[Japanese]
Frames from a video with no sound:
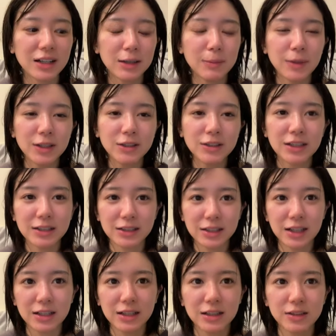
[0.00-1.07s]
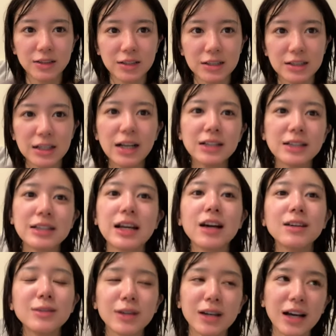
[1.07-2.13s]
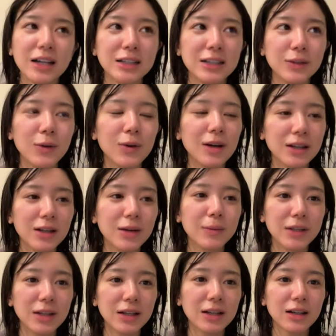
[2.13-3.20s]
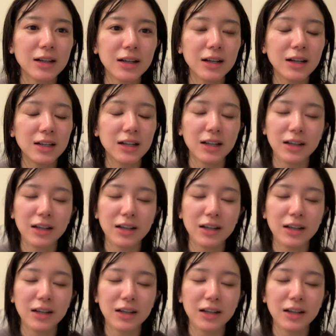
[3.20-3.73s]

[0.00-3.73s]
今有線使ってるし、じゃあ違うの買いに行こうかなみたいな。